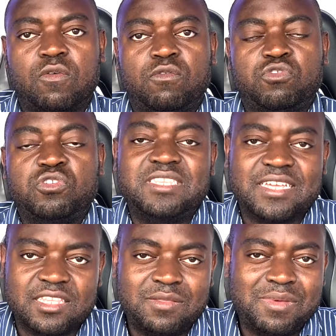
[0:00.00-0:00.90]
d'une
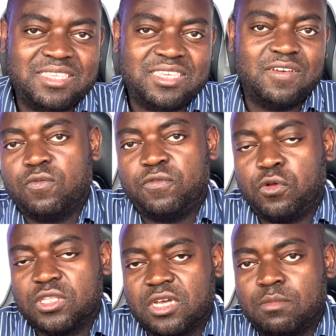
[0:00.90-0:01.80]
certaine manière,
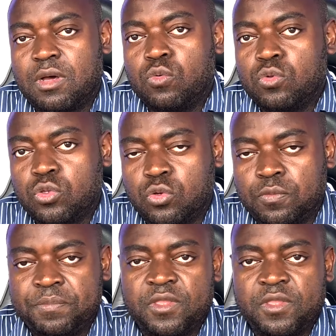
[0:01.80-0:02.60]
volontairement ou non,